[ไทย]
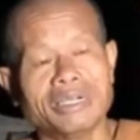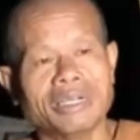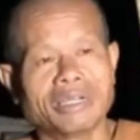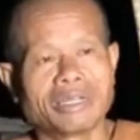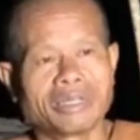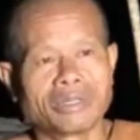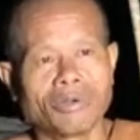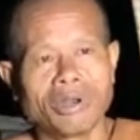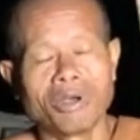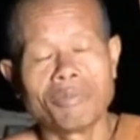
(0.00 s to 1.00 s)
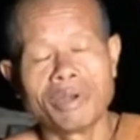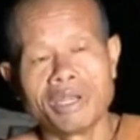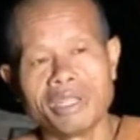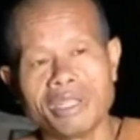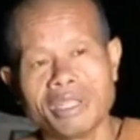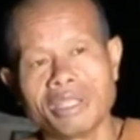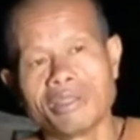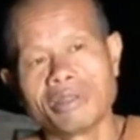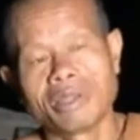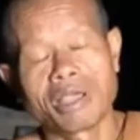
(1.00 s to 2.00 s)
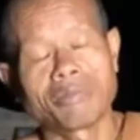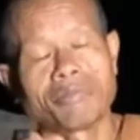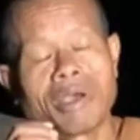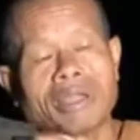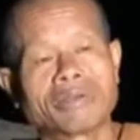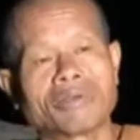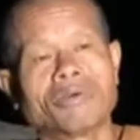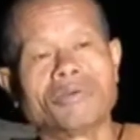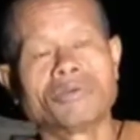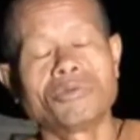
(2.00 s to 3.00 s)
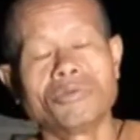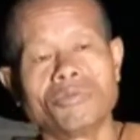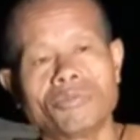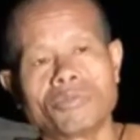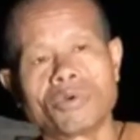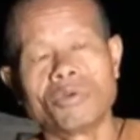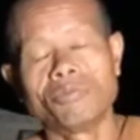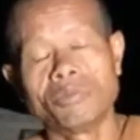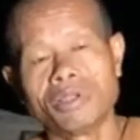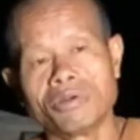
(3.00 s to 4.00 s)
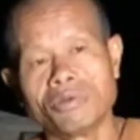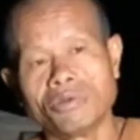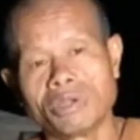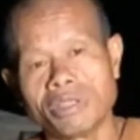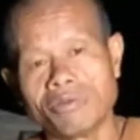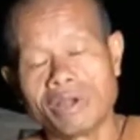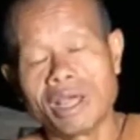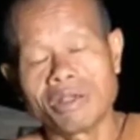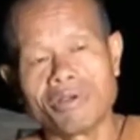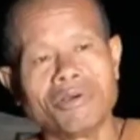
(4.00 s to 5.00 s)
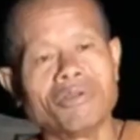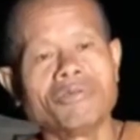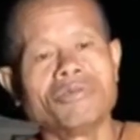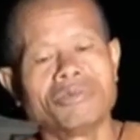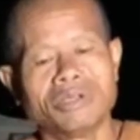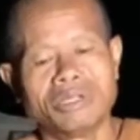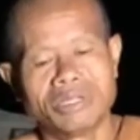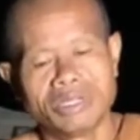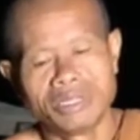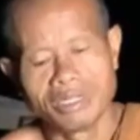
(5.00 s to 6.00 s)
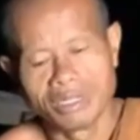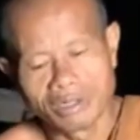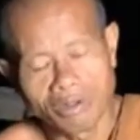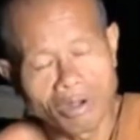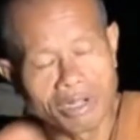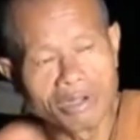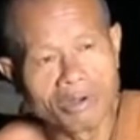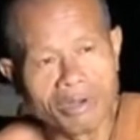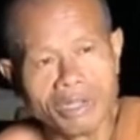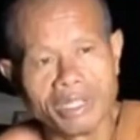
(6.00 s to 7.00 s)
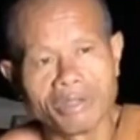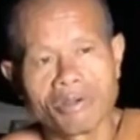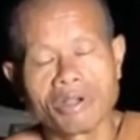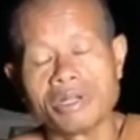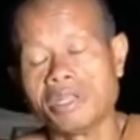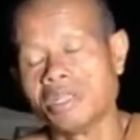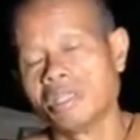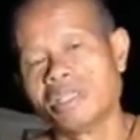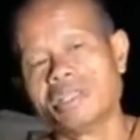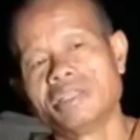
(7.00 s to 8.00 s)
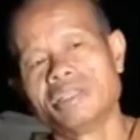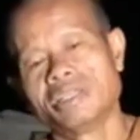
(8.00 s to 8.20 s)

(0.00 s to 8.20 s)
เออตัวเรามันดีนักปราชญ์คนรู้คนไม่รู้เทวดาก็รู้ก็คือคนดีก็คือดี